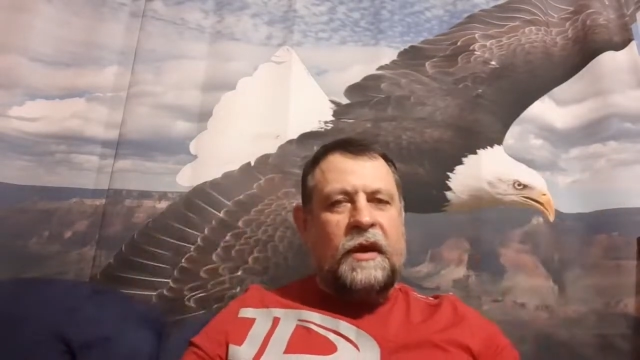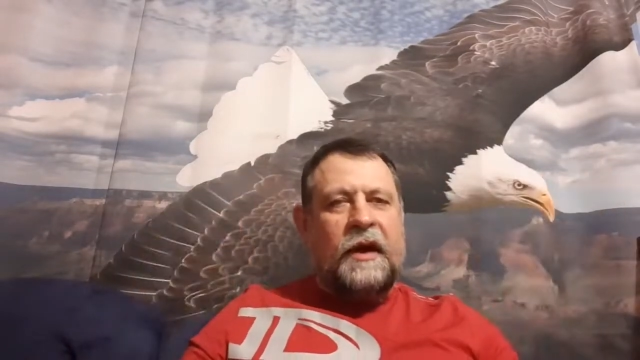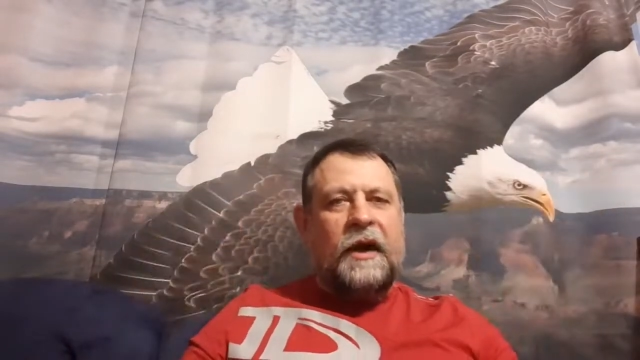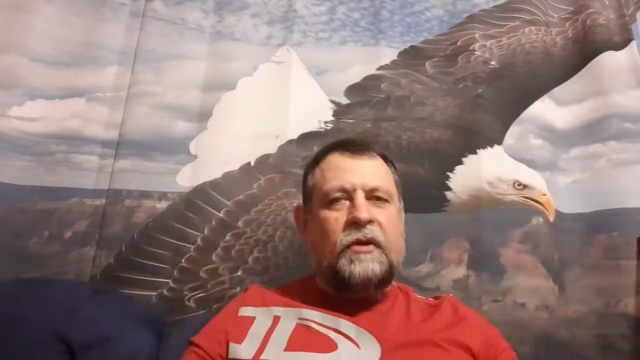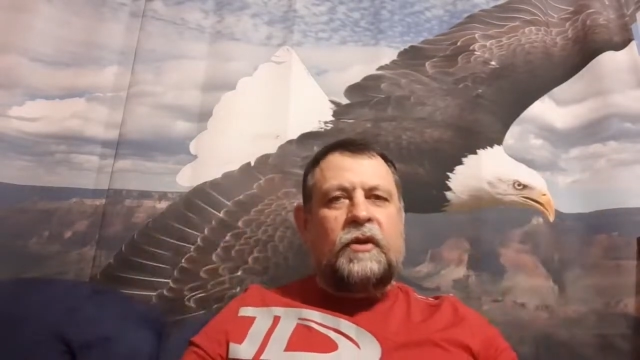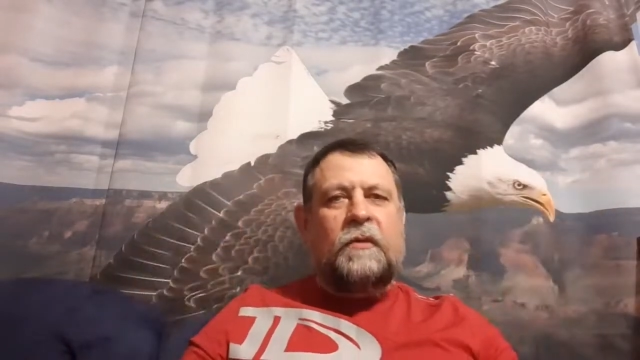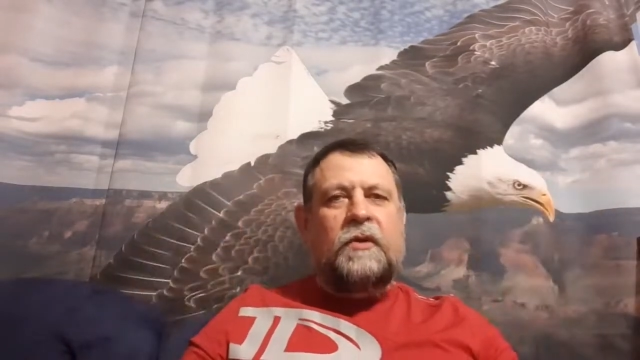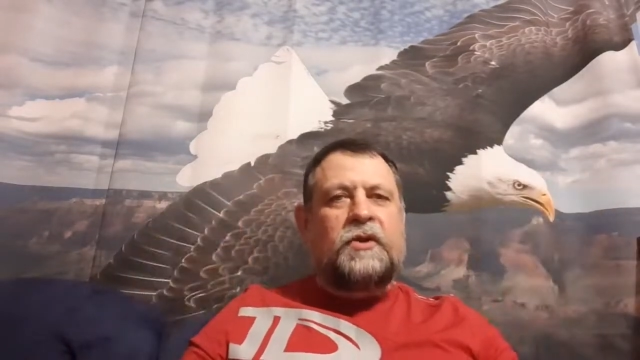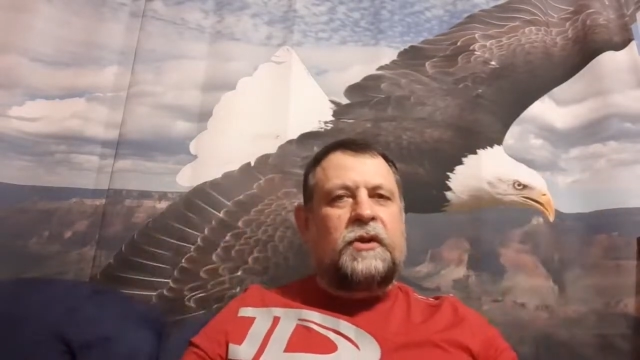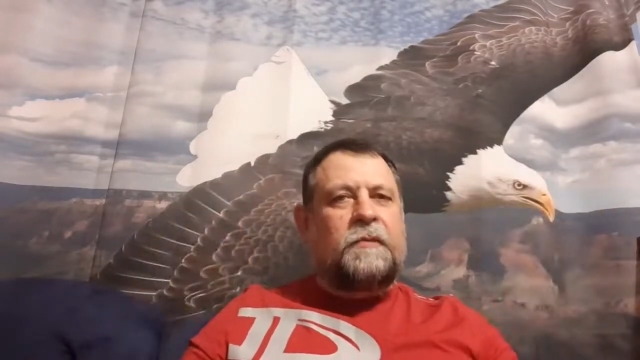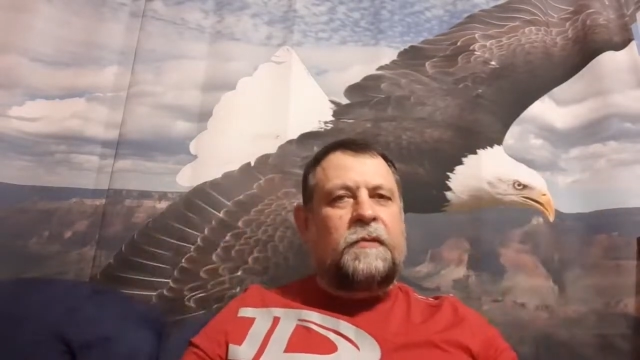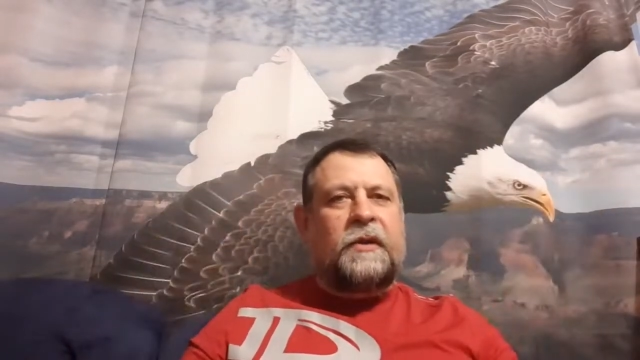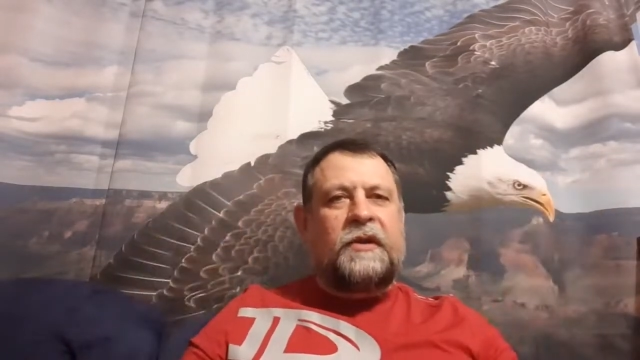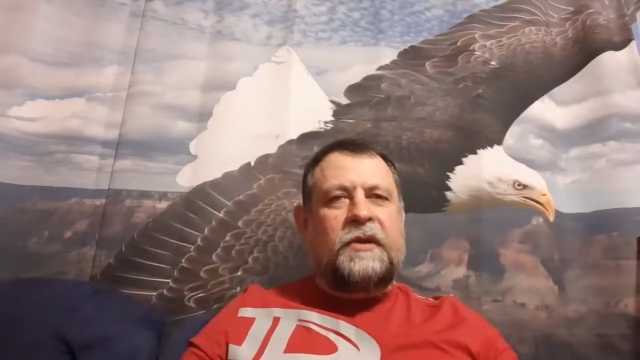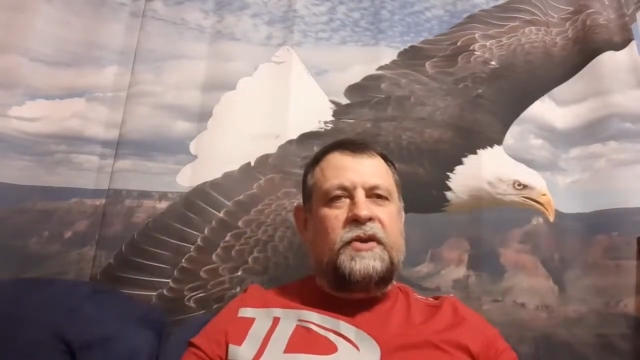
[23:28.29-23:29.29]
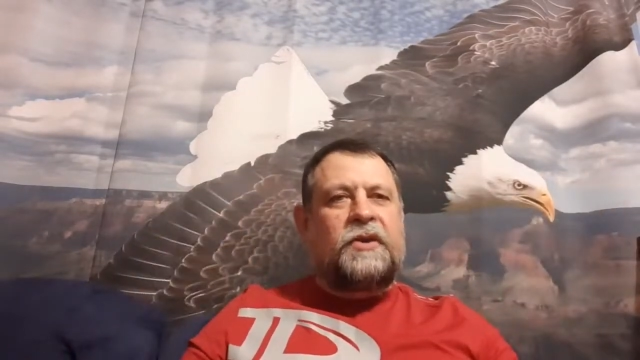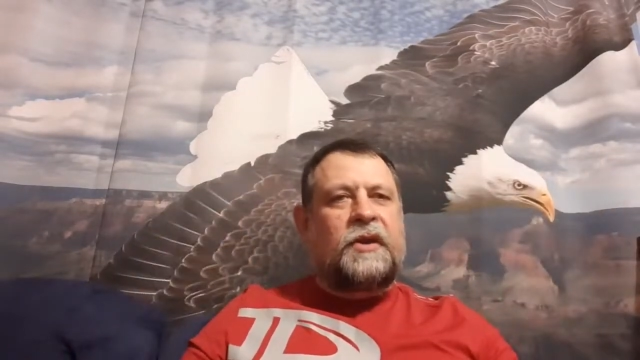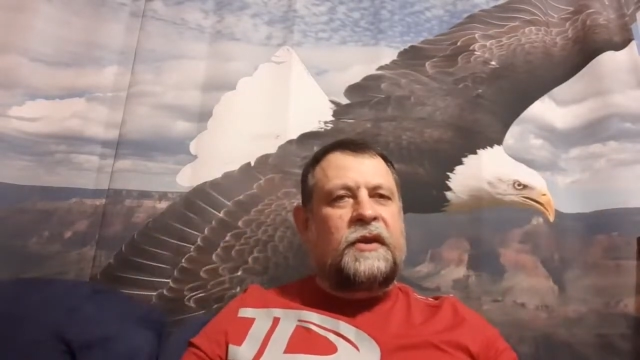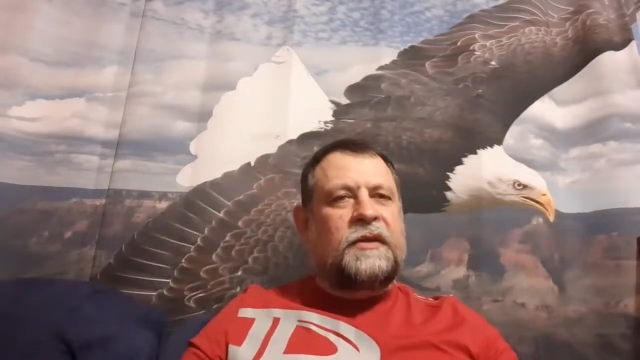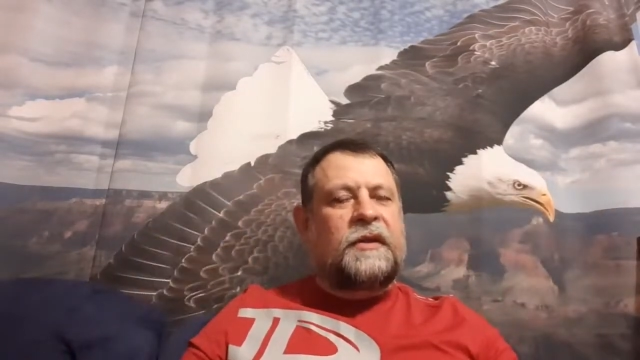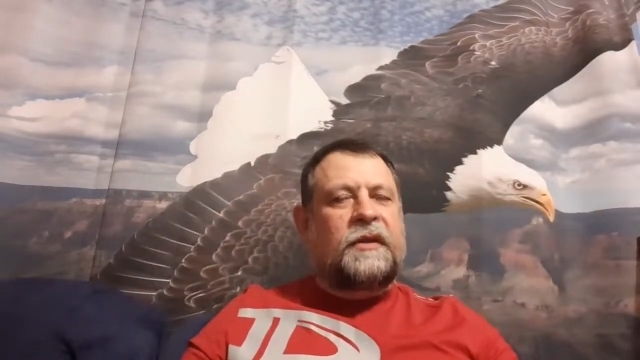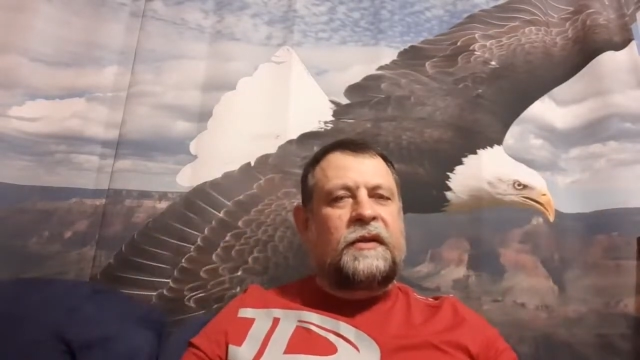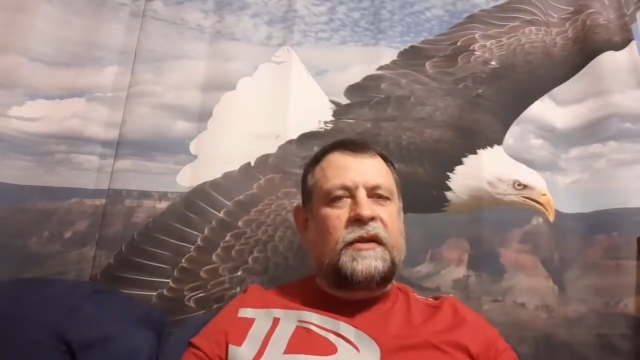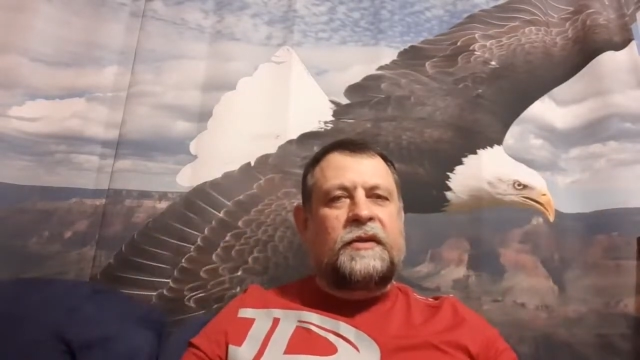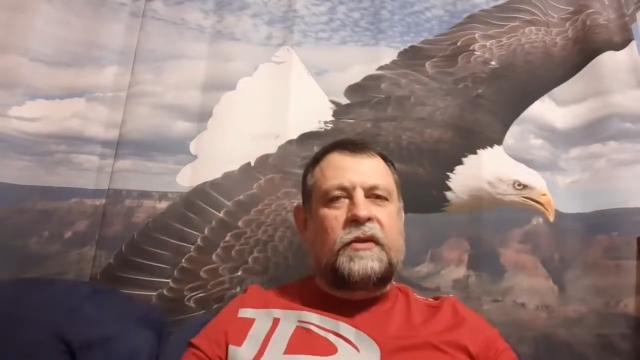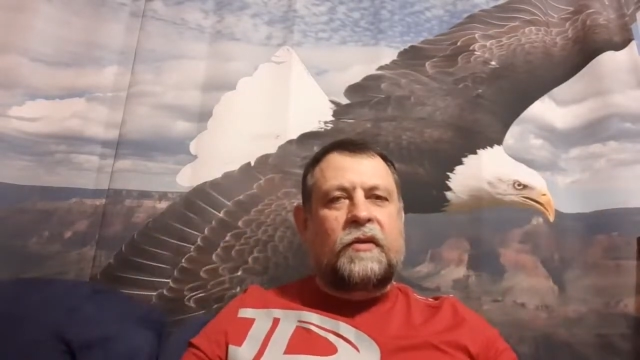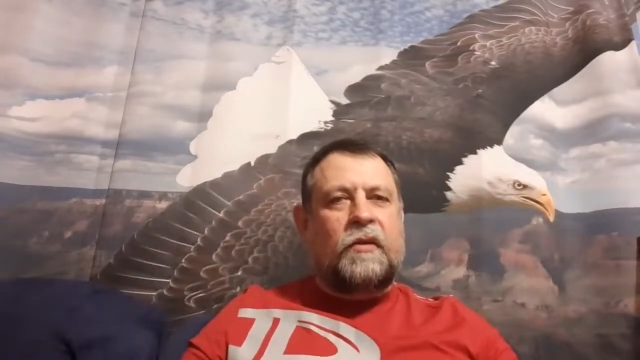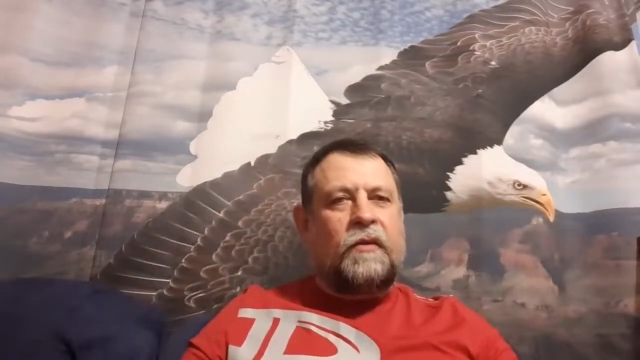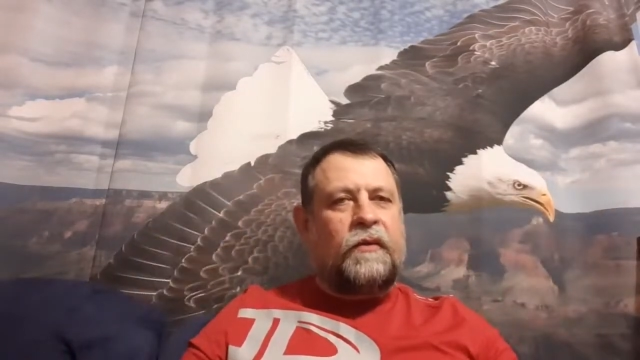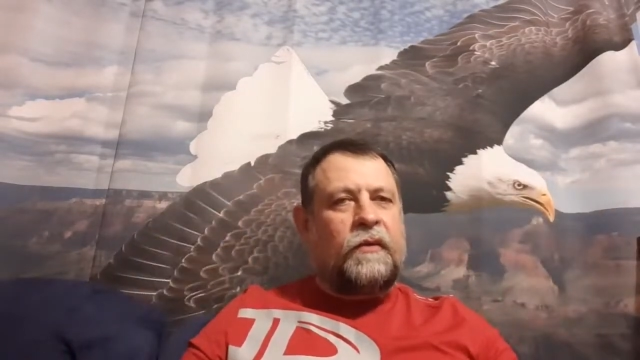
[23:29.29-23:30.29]
Оно может прийти через
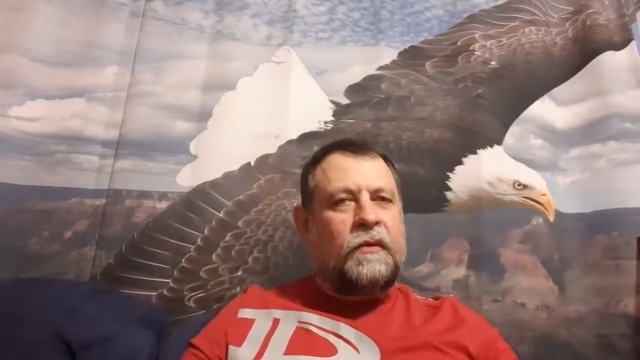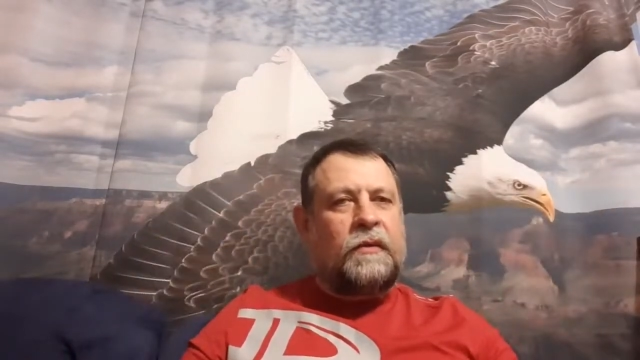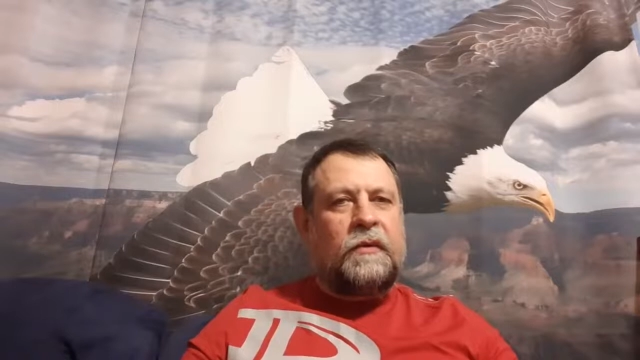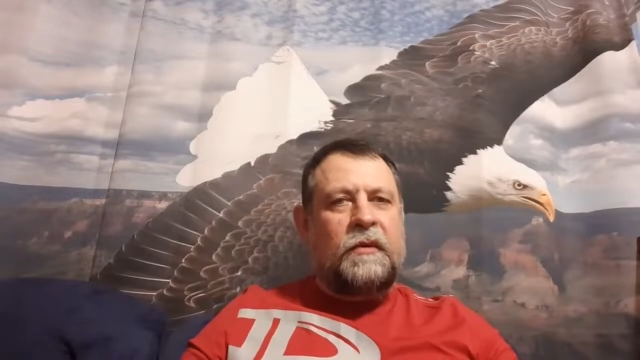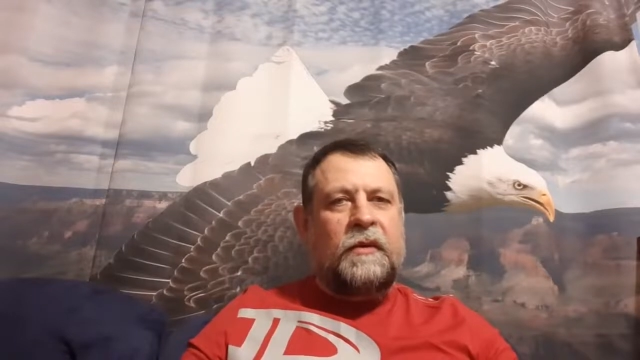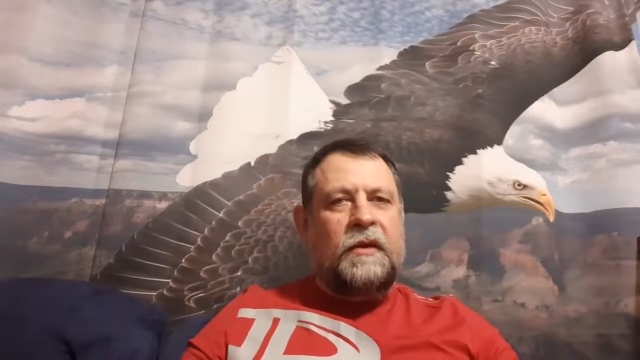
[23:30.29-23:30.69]
катастрофу,